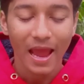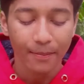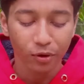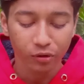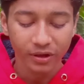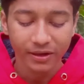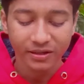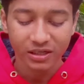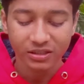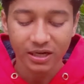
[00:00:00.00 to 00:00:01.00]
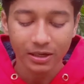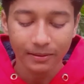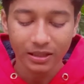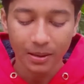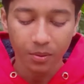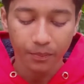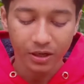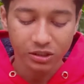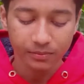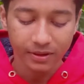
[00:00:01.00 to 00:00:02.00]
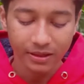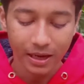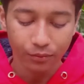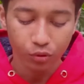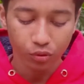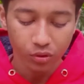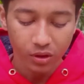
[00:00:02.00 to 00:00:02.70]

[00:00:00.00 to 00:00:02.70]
ऐप लॉक लिखना सर्च करने के बाद यहाँ पर फर्स्ट में ही आपको